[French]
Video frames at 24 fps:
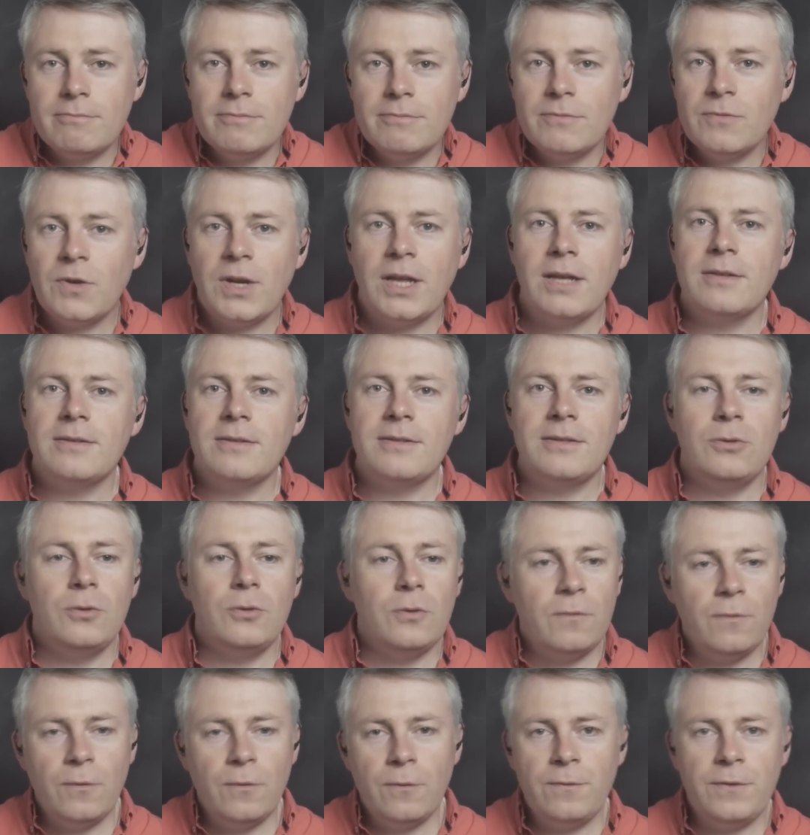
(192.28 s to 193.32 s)
Voilà,
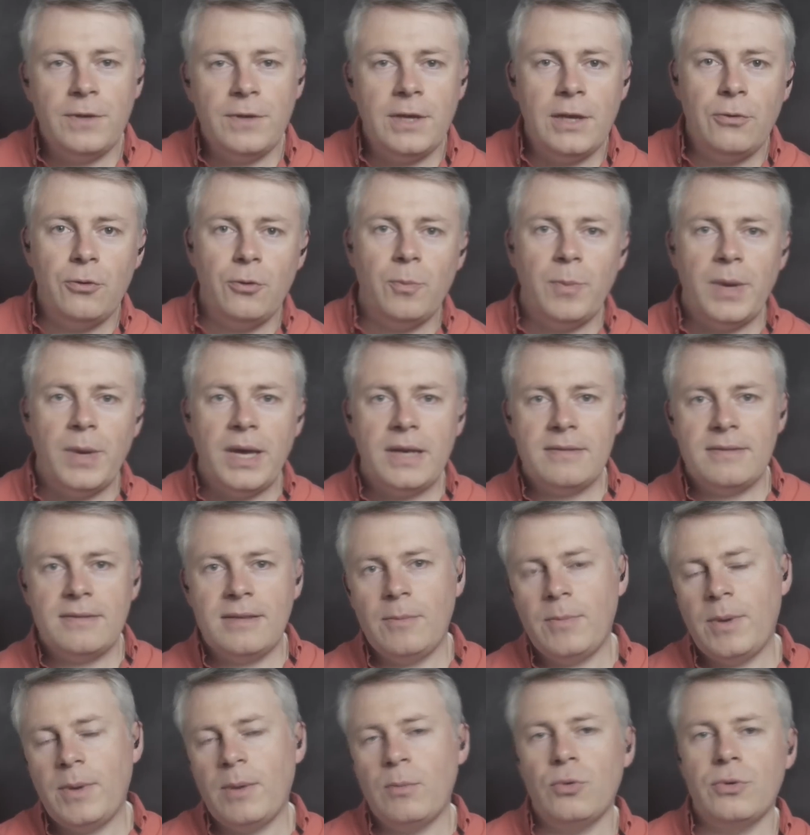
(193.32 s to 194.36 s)
tu te faufiles, tu passes, tu
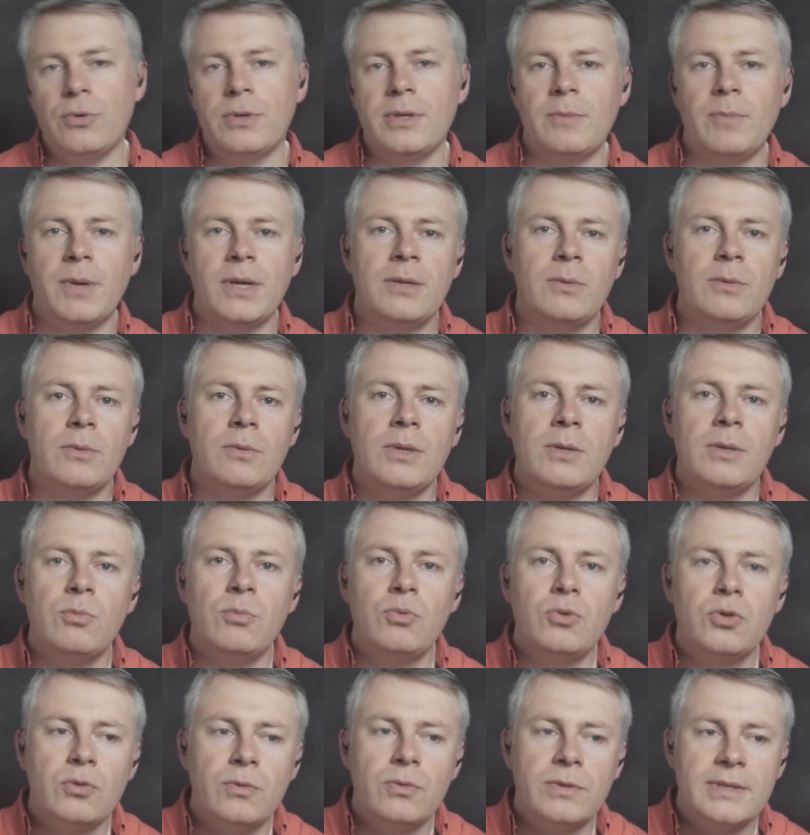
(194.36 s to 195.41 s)
t'es pas bloqué par les,
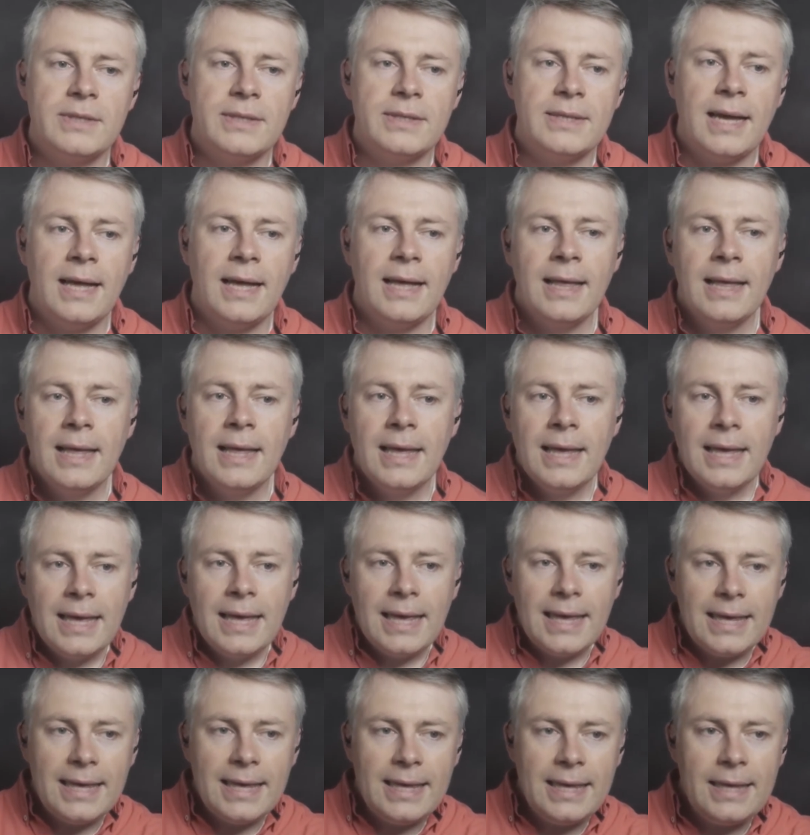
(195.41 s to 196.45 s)
bouchons, etc.
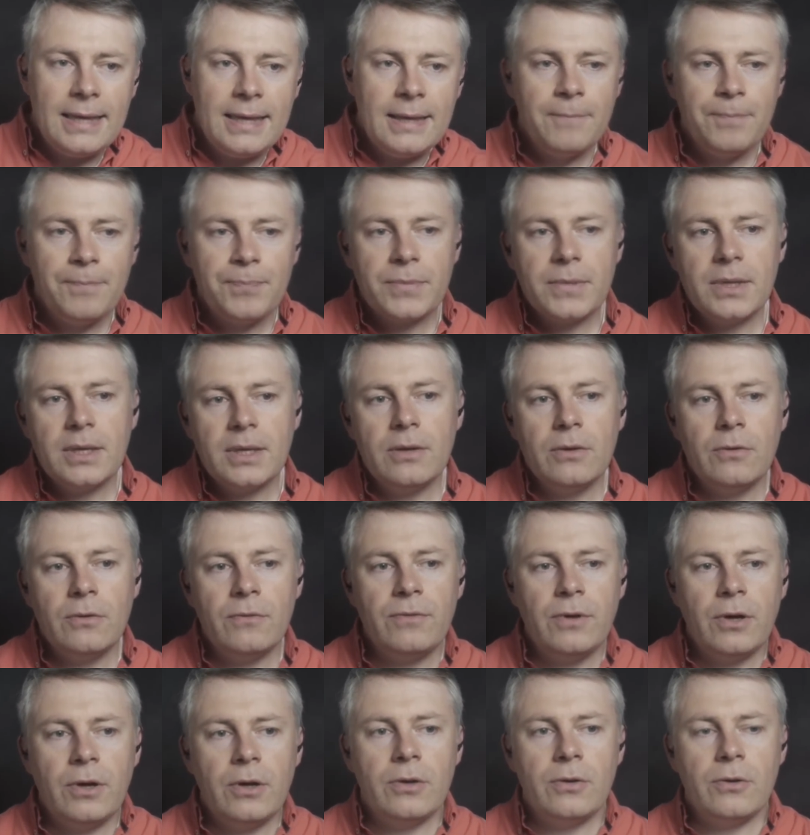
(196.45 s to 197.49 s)
Et on
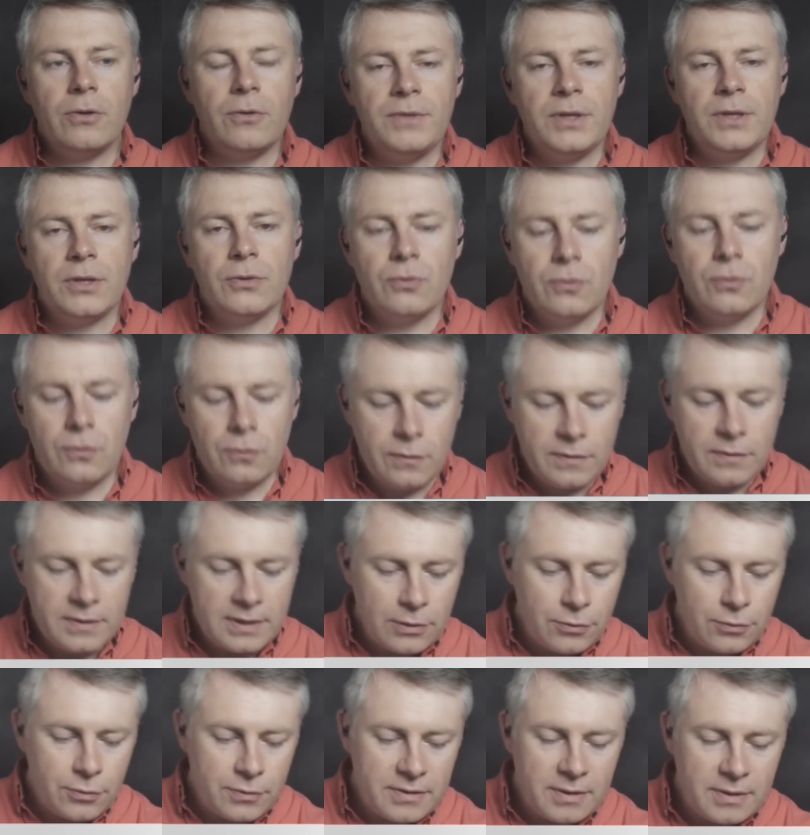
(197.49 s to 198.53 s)
va revenir dessus,
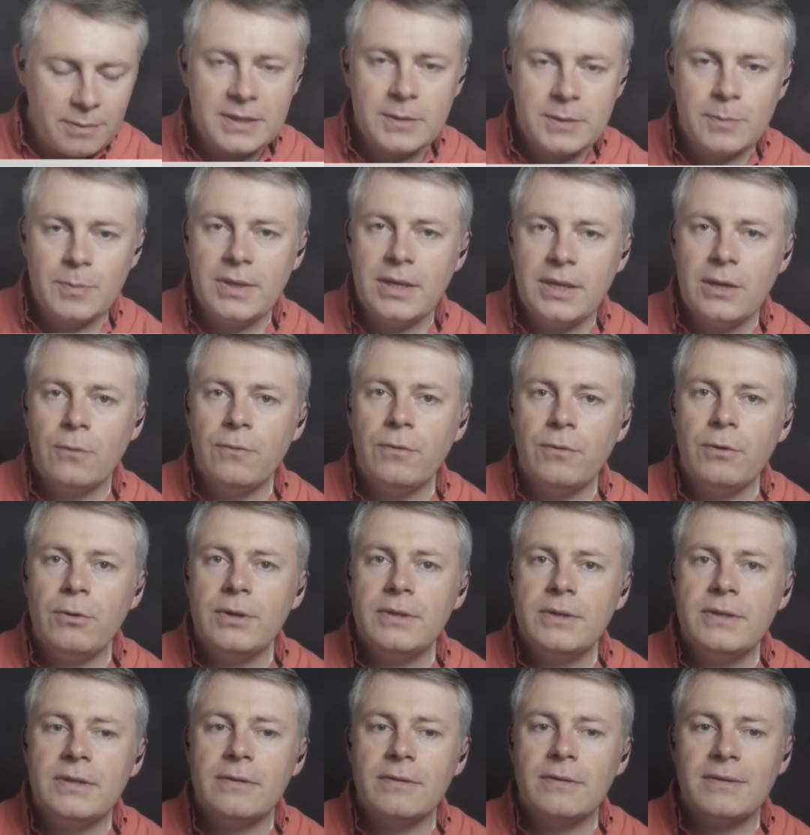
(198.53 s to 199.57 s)
c'est le deuxième aspect. Le vélo
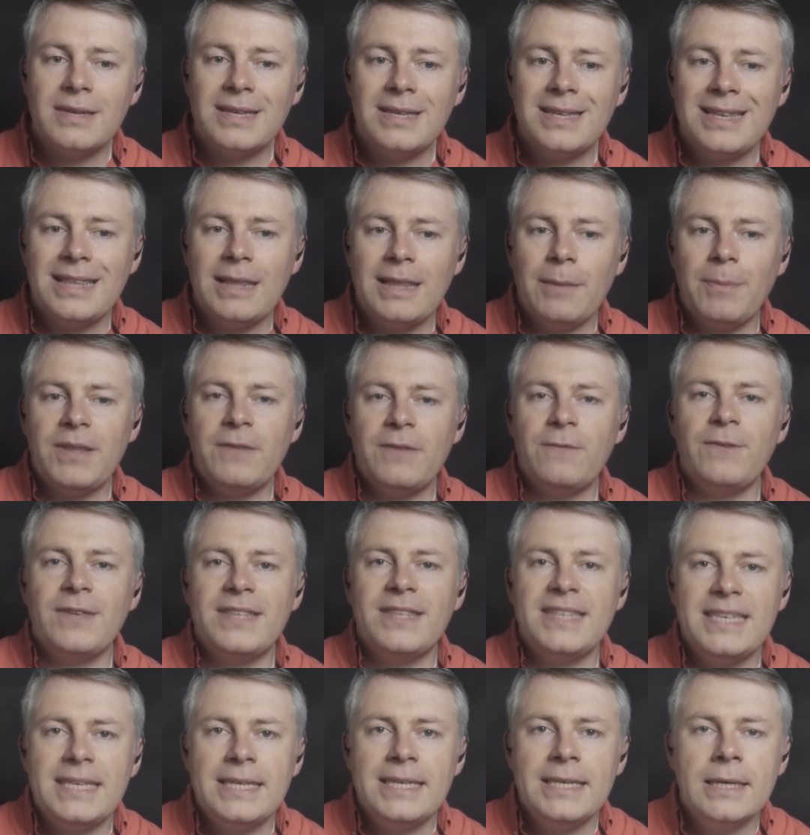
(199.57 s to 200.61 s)
assistance électrique, tu n'as pas de
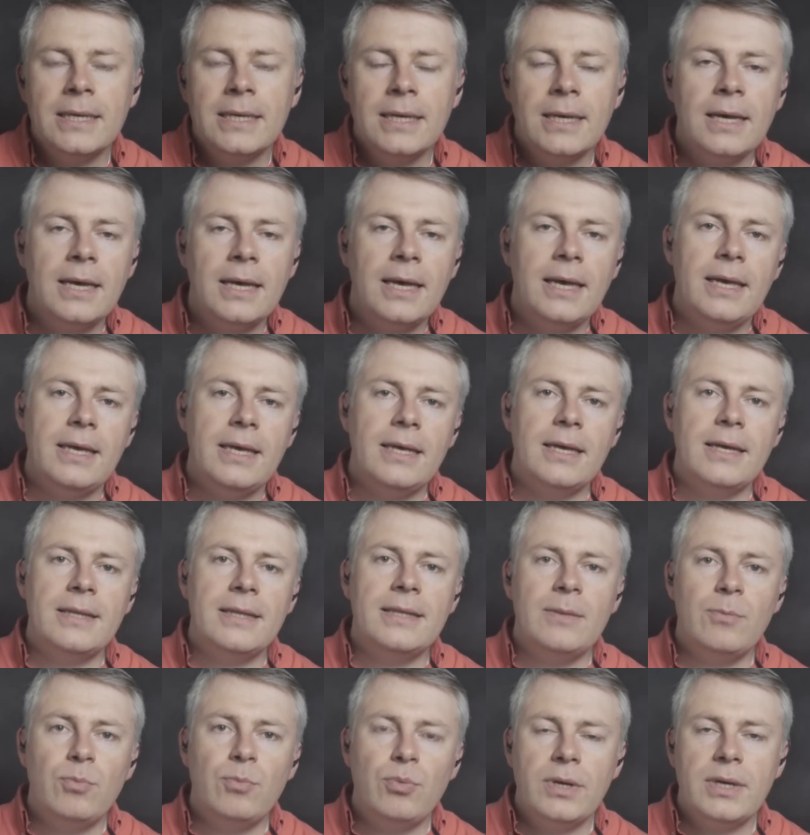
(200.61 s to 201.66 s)
fatigue. Et un
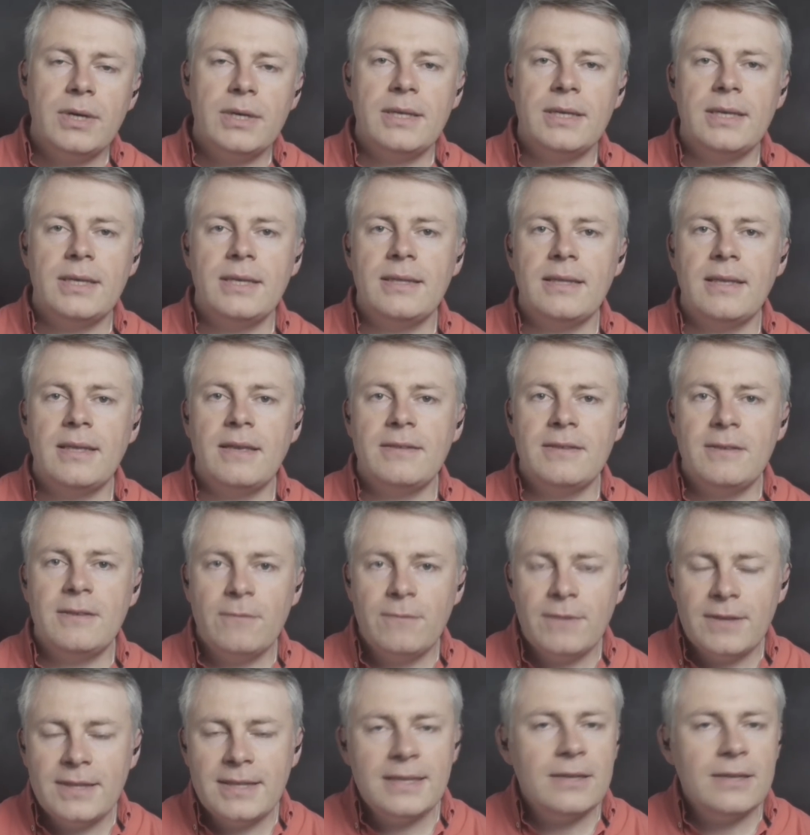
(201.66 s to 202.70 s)
des points qui est assez
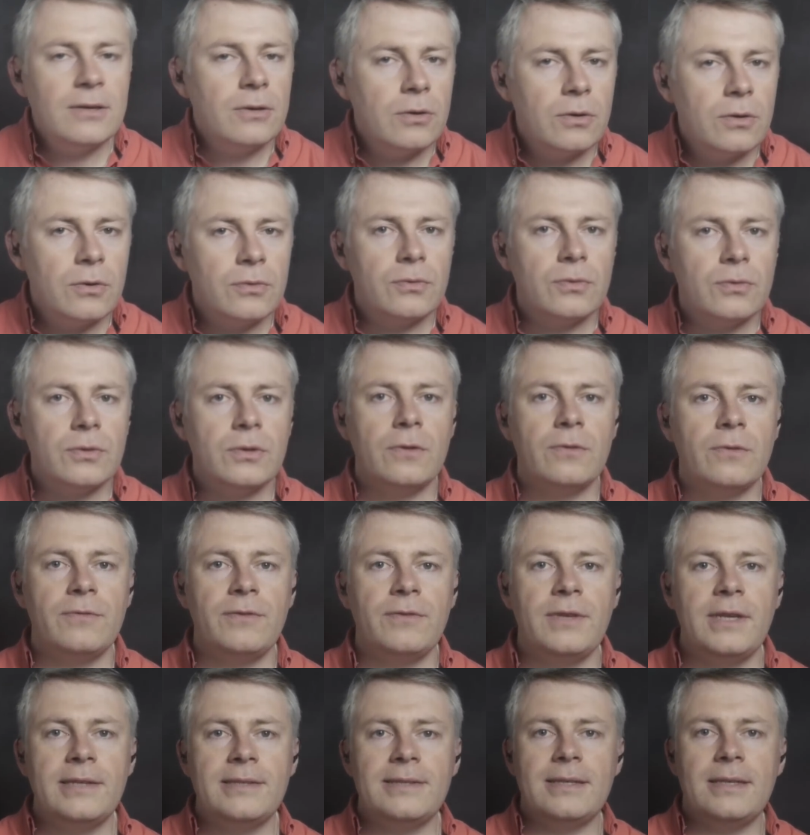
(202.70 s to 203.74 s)
fatigant quand on est en
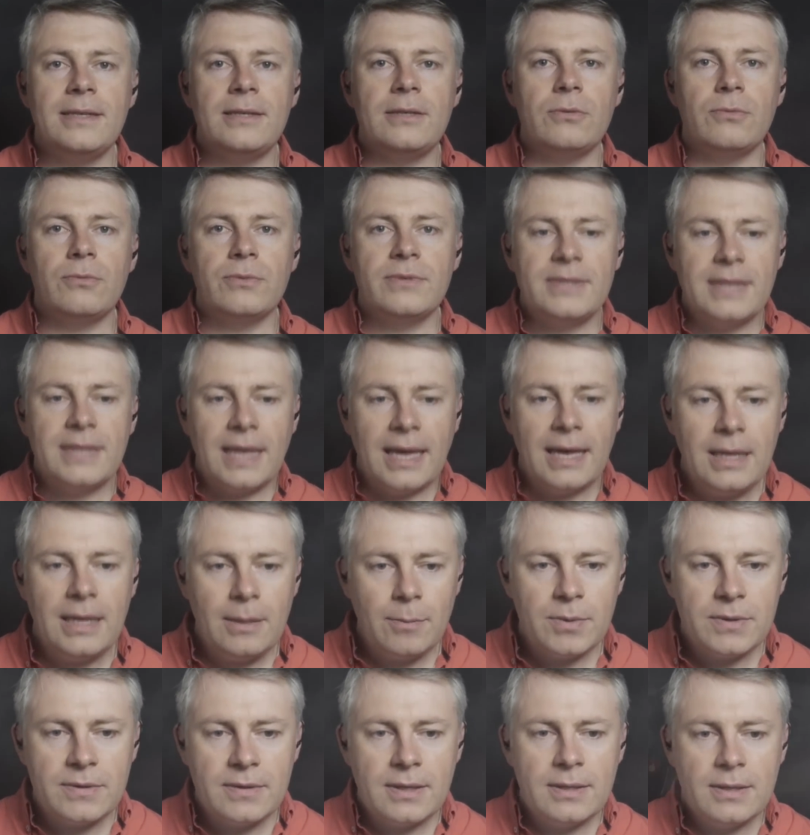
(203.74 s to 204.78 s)
ville, c'est qu'on
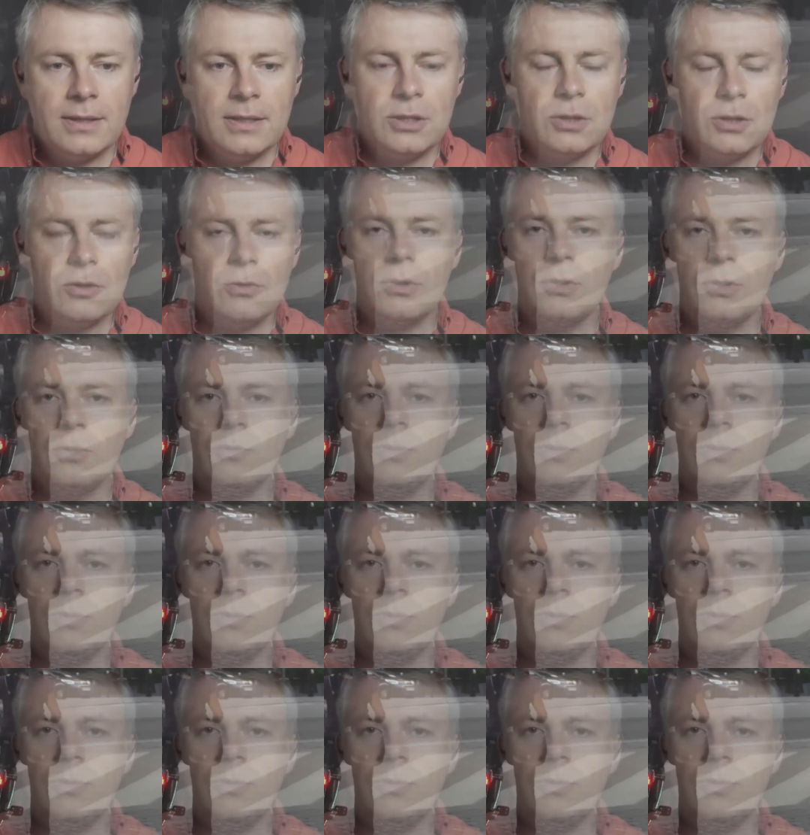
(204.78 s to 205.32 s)
s'arrête parce qu'il y a des gens qui